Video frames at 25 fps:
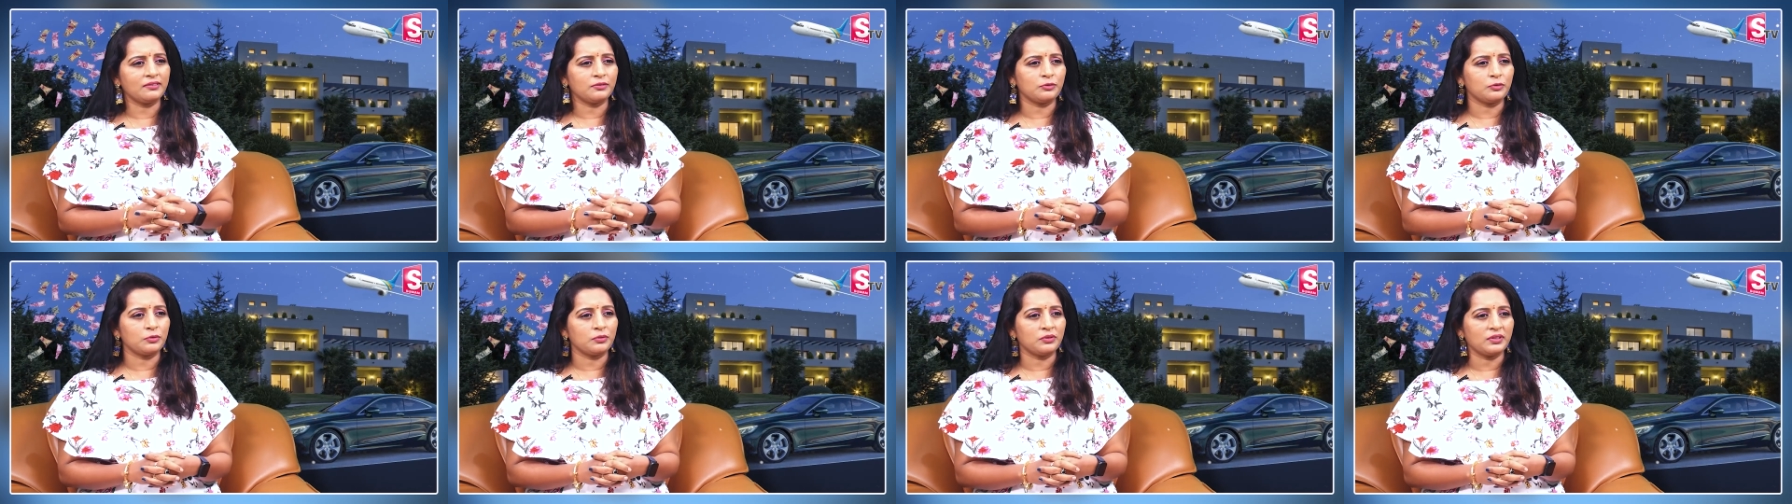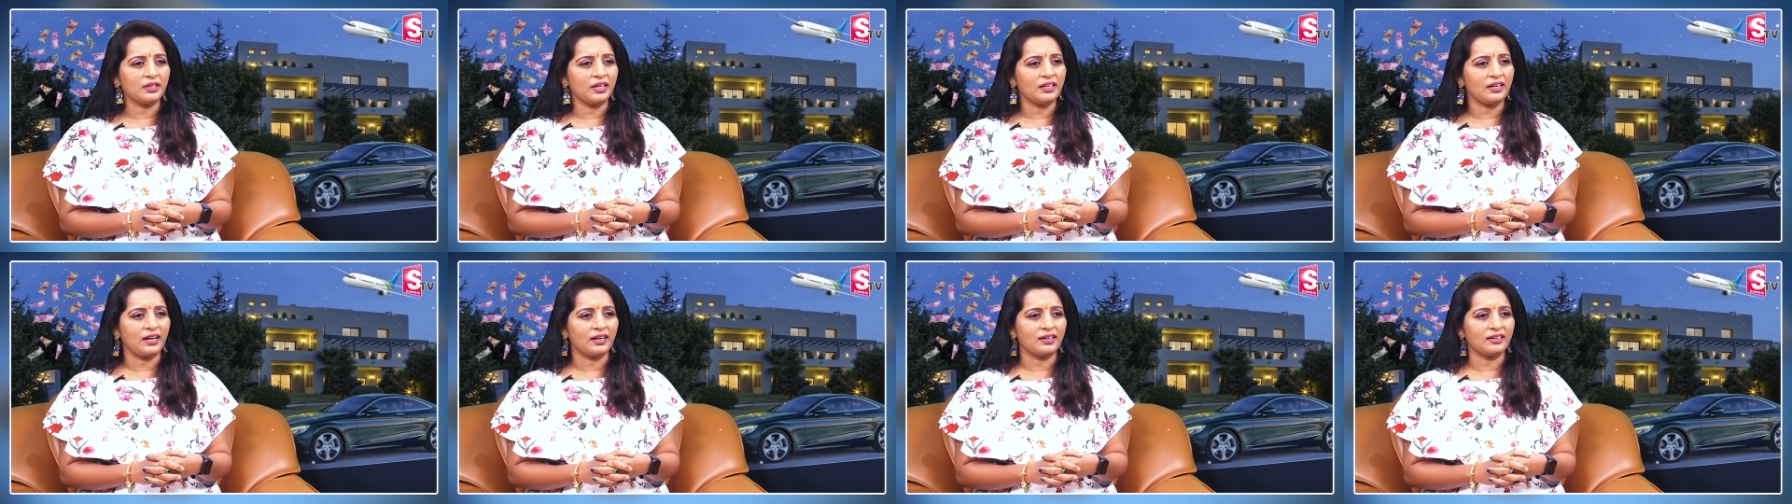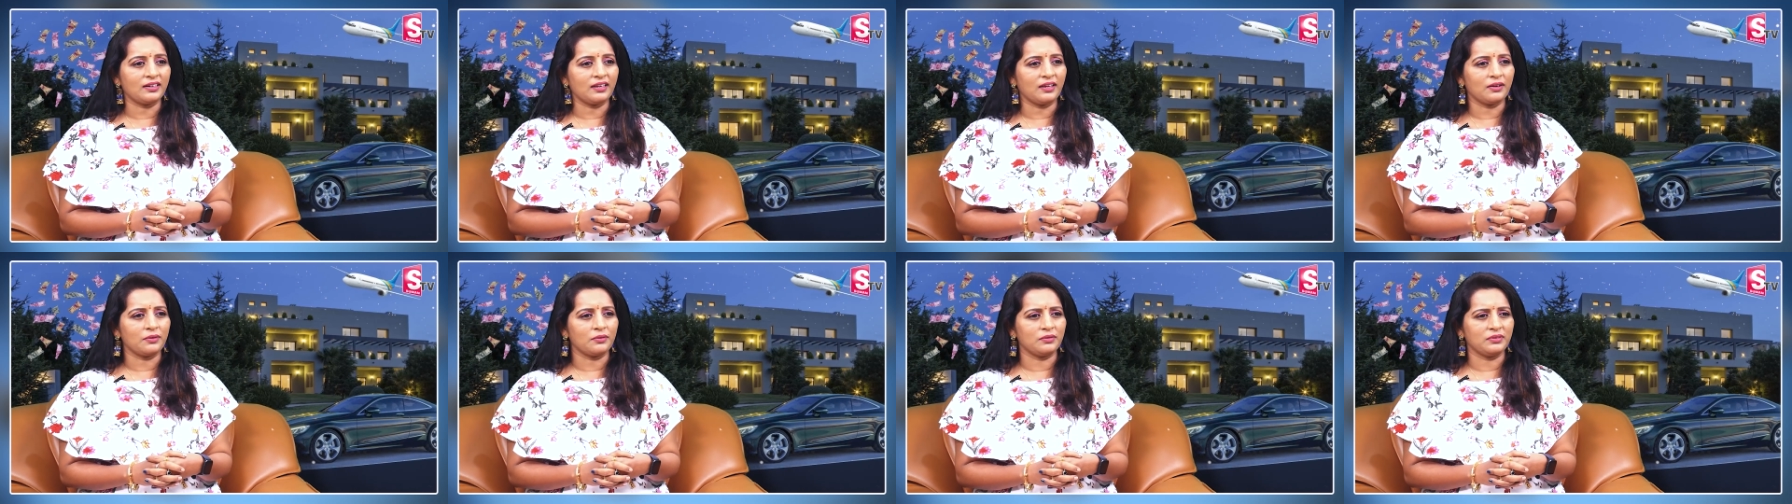ఇస్తుంది అని
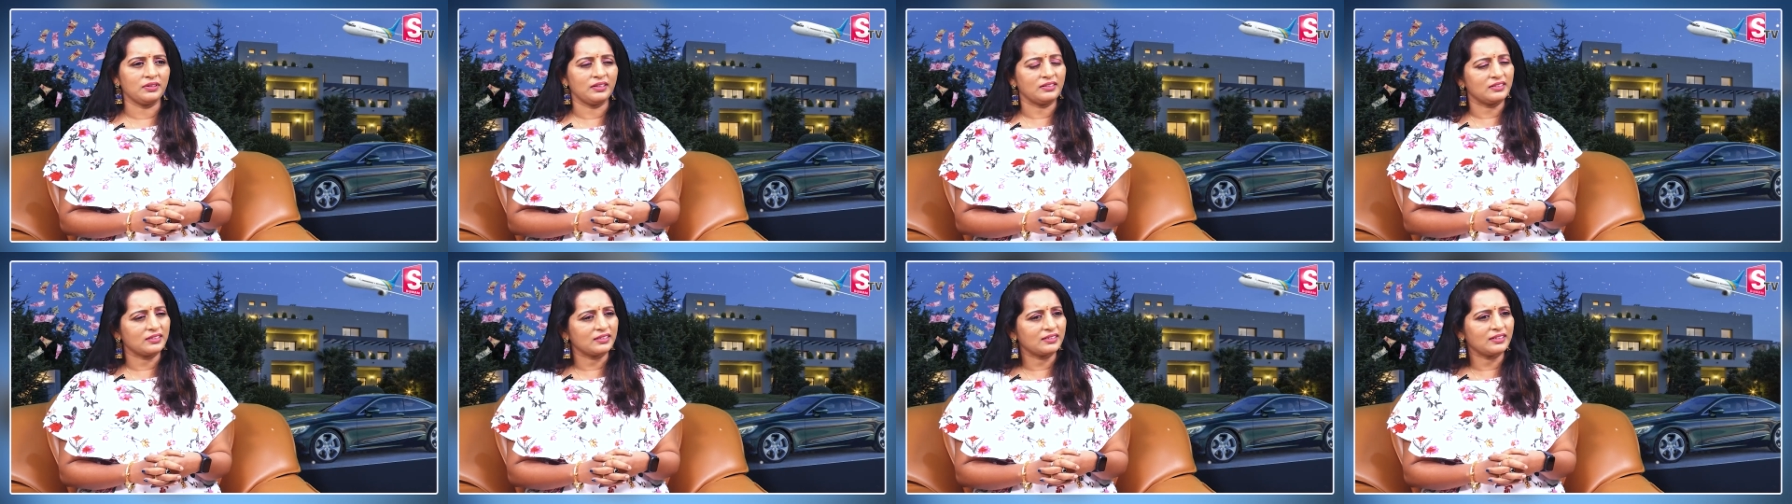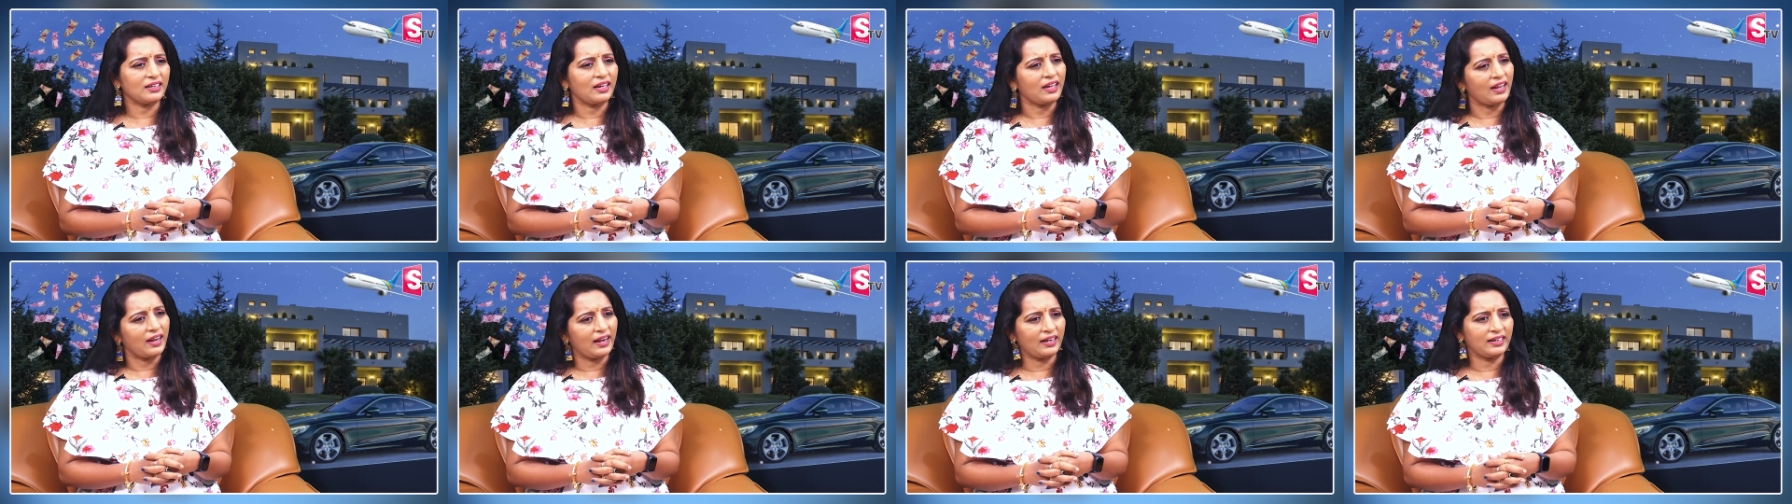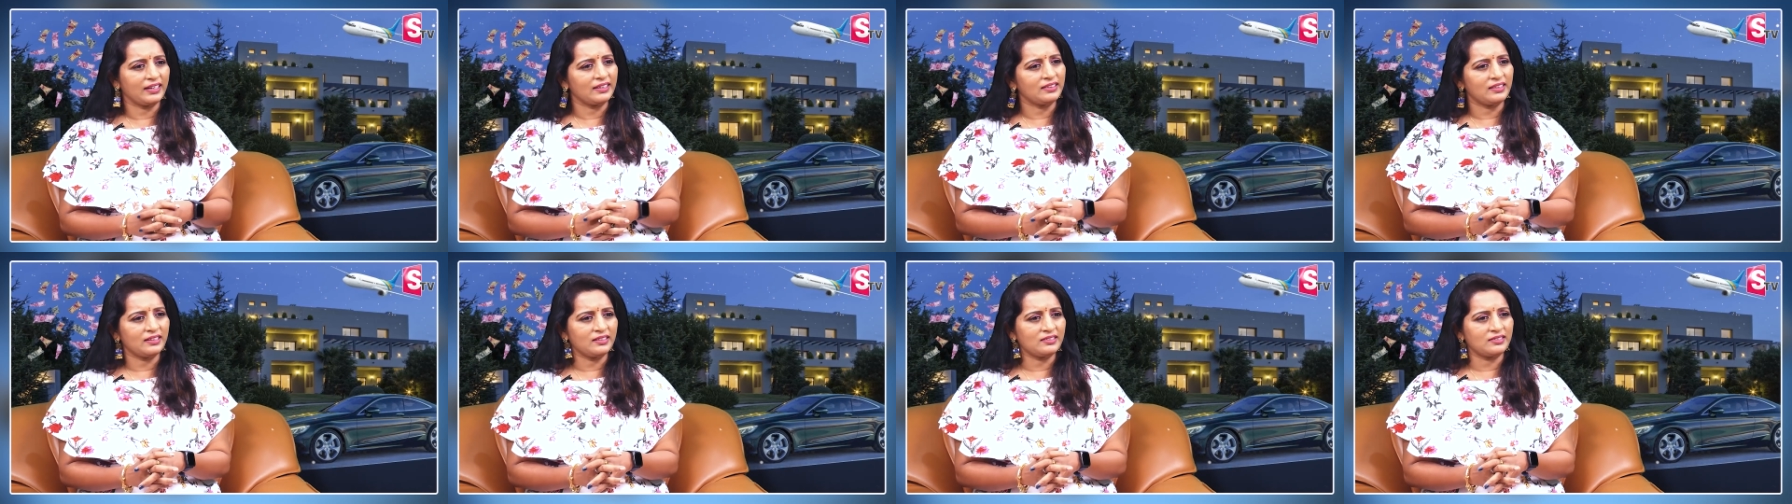అంటారు నిజంగా అడిగితే